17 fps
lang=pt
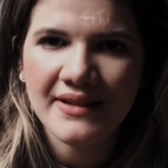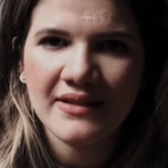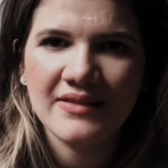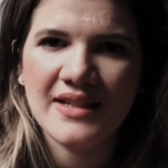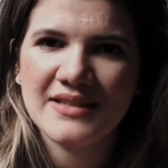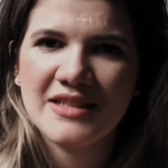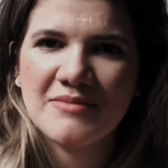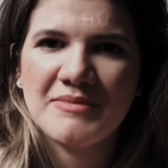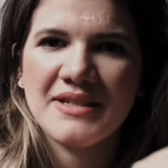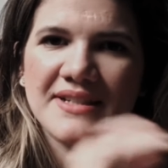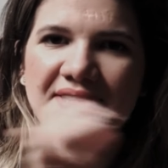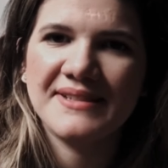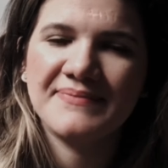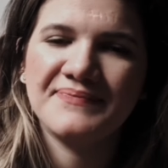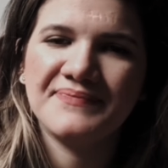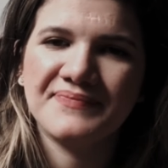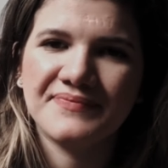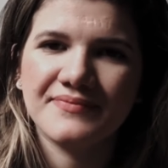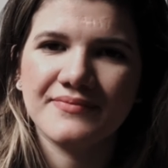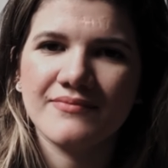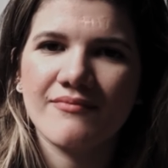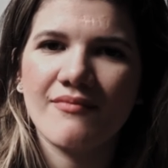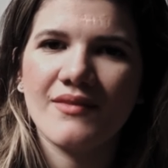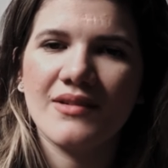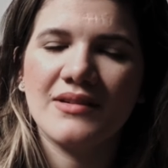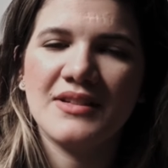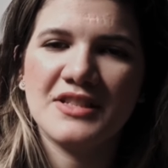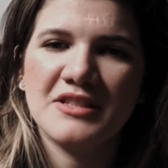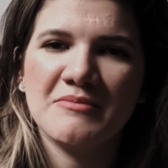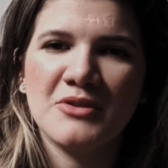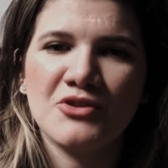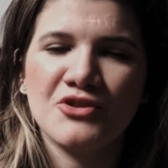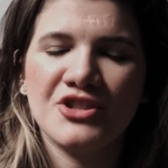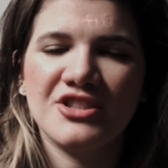Nessa minha... Nesses
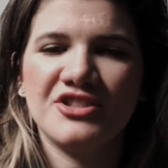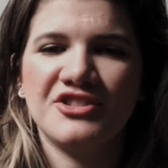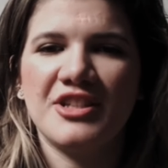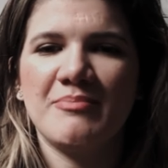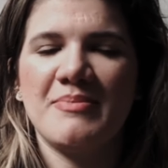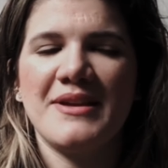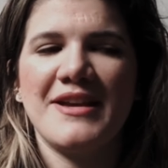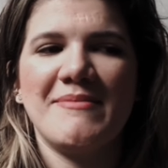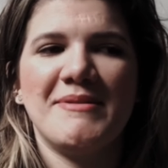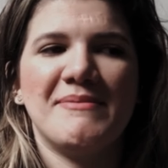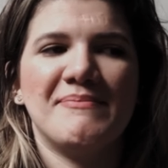meus dias de TPM.